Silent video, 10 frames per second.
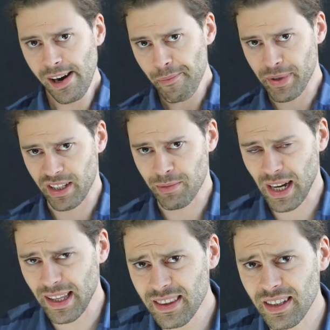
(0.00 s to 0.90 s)
Mit einem
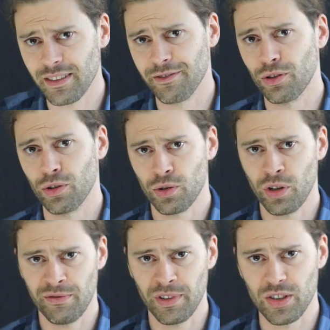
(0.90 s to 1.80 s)
anderen Wort
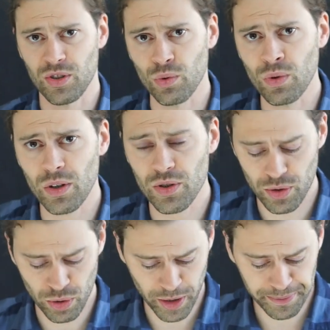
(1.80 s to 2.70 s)
könnten wir das so
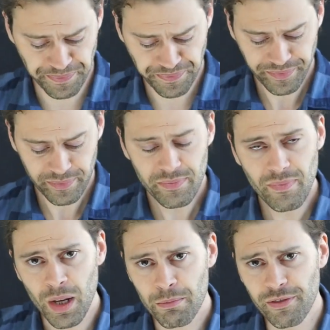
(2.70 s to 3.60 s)
ausdrücken,
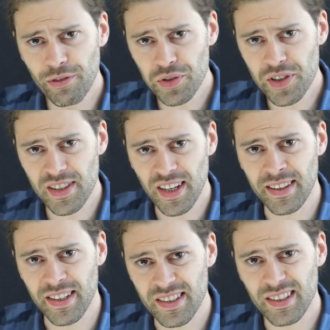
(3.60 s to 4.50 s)
Bewusstsein
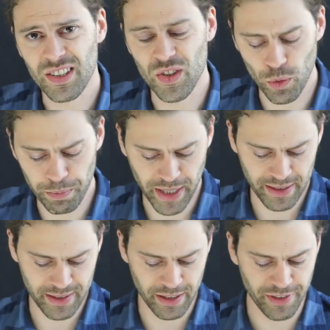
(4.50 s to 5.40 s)
ist
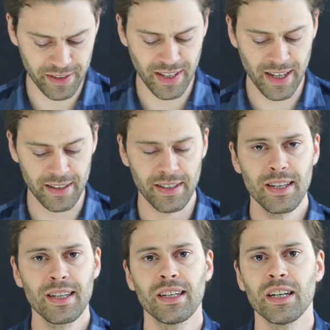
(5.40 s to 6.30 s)
Subjektivität.
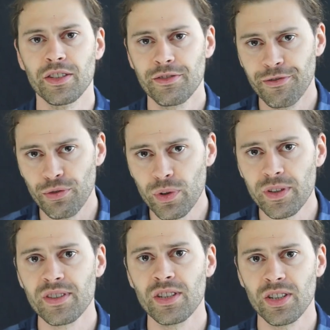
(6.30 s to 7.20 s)
Es
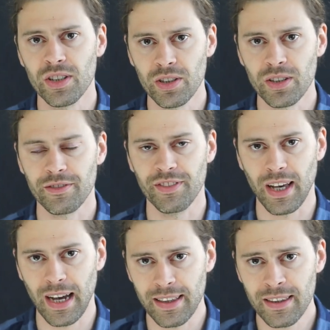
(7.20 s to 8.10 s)
fühlt sich irgendwie
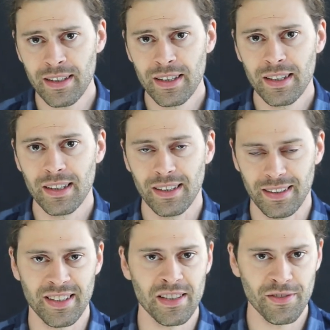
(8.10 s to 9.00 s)
an,
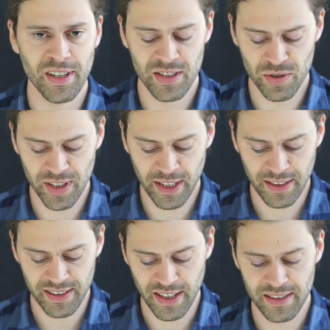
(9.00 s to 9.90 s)
dieses Wesen zu sein.
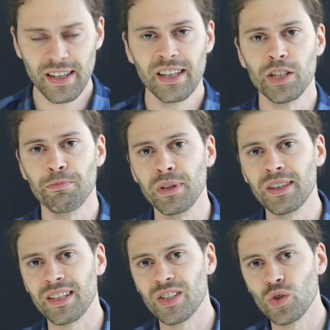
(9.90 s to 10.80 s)
Das heißt, ich bin
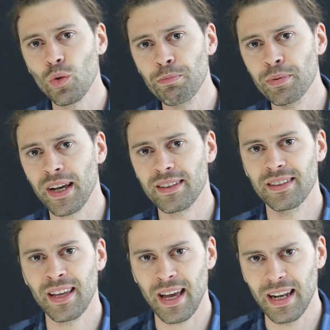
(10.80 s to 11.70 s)
das
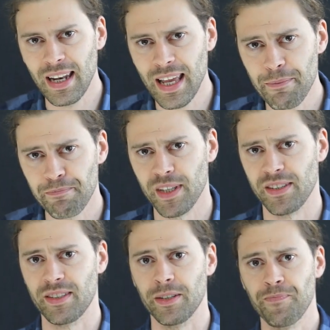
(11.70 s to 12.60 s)
Subjekt der
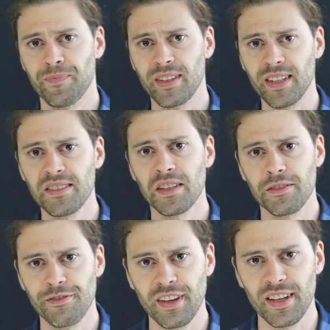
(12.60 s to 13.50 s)
Erlebnisse
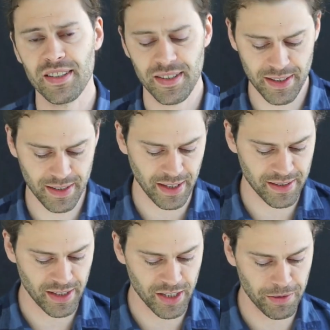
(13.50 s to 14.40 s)
dieses Wesens,
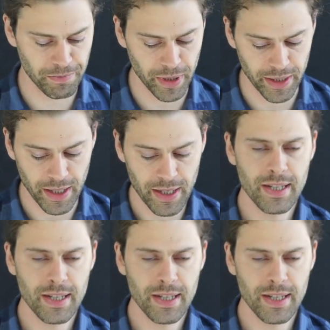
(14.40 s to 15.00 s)
das ich bin.